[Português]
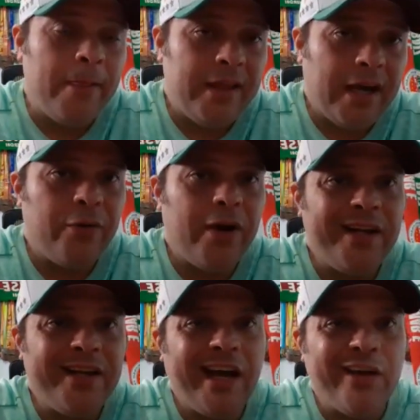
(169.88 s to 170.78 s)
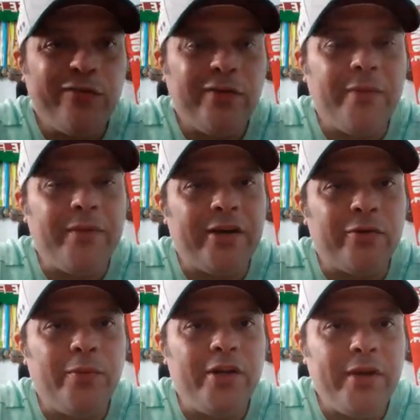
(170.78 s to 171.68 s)
e agora encara o
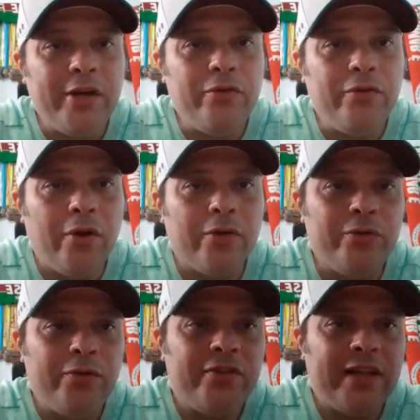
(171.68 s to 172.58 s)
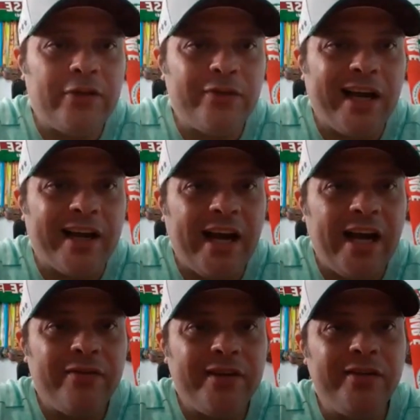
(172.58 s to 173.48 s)
Flamengo. primeiro jogo no estádio da
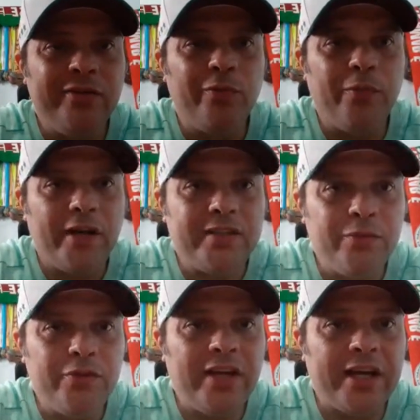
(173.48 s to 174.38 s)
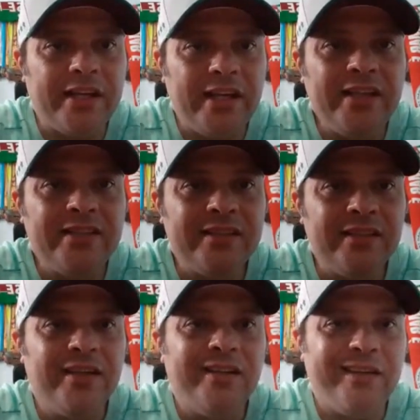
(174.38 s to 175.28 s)
Gávea, no próximo dia
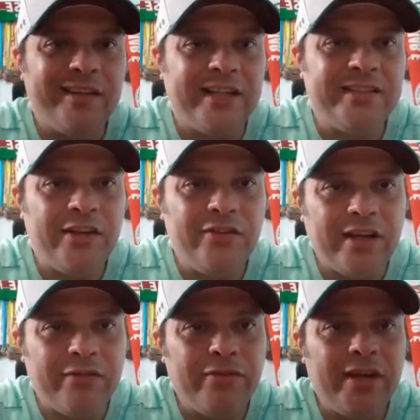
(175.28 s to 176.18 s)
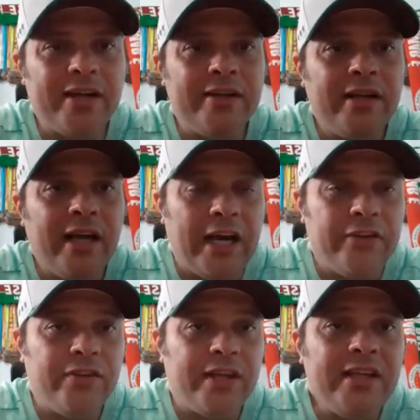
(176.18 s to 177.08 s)
15, né, na sexta-feira,
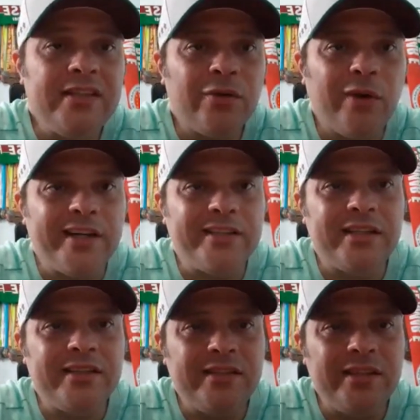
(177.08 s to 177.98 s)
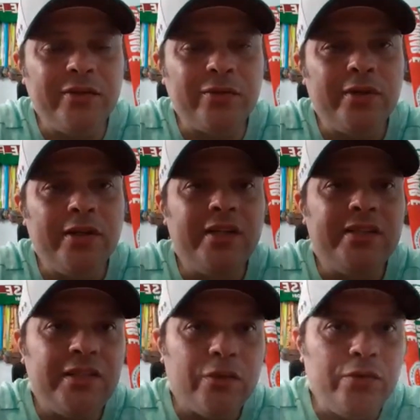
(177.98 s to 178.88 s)
às 15h45.
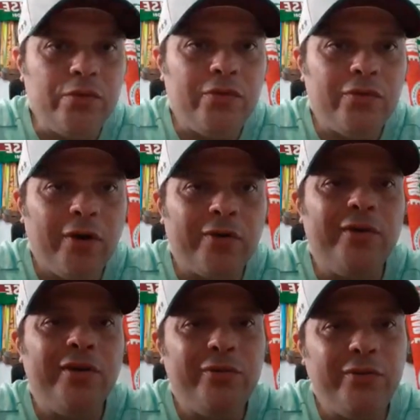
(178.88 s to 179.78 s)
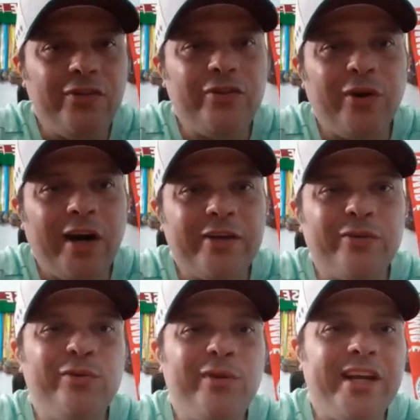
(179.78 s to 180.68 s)
Segundo jogo no
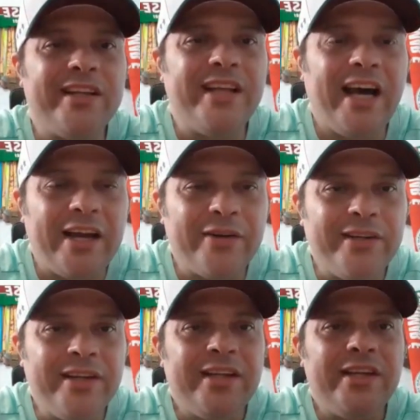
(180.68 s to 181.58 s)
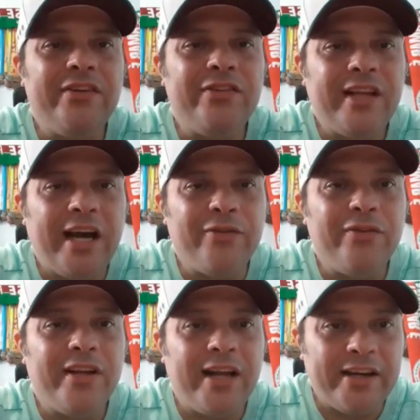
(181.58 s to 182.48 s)
histórico, no lendário
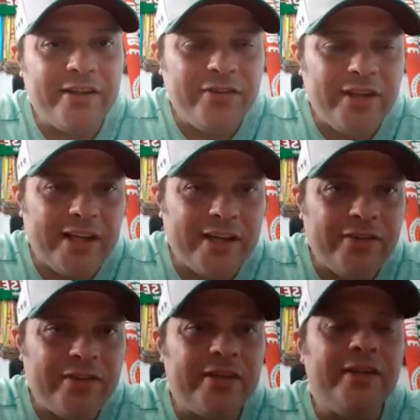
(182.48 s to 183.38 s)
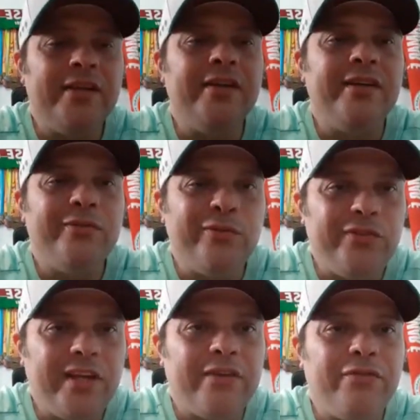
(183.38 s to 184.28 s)
estádio de Laranjeiras no dia